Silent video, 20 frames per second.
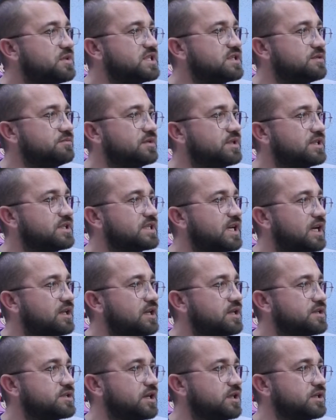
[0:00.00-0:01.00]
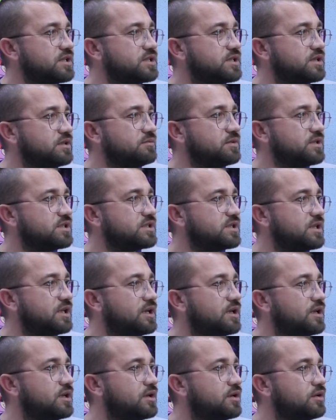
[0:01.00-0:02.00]
bizim zaten çalıştığımız 3
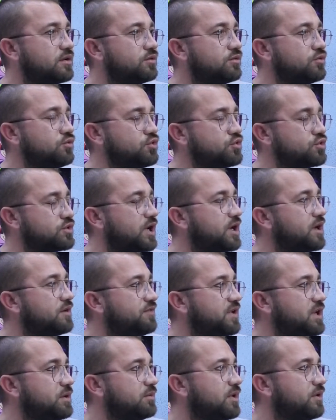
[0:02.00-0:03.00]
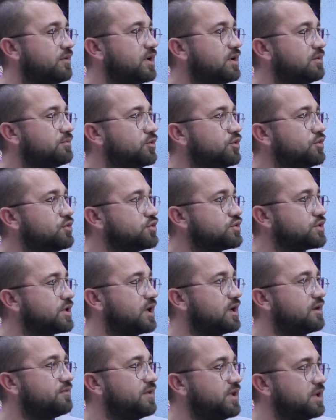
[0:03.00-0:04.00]
e, üç tane firma var. Bu 3
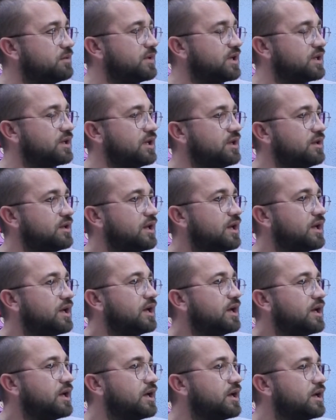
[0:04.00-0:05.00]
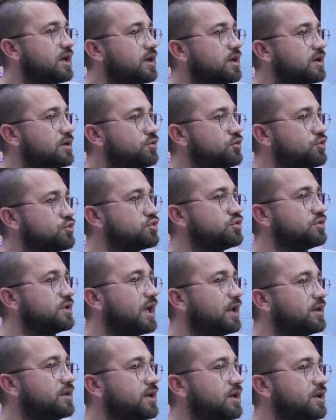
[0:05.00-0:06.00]
tane firmadan ee,
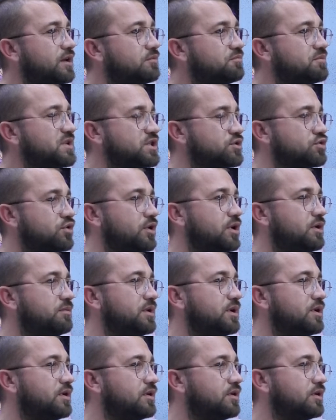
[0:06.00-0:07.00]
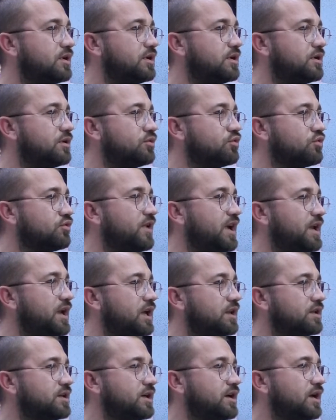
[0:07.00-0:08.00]
üçünden de biz şöyle bir e, güven
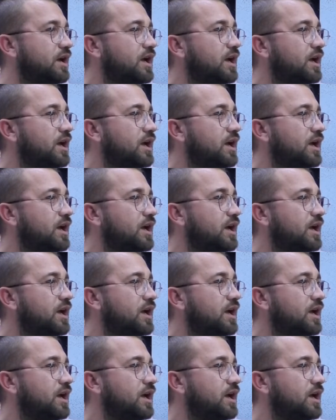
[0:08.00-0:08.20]
aldık.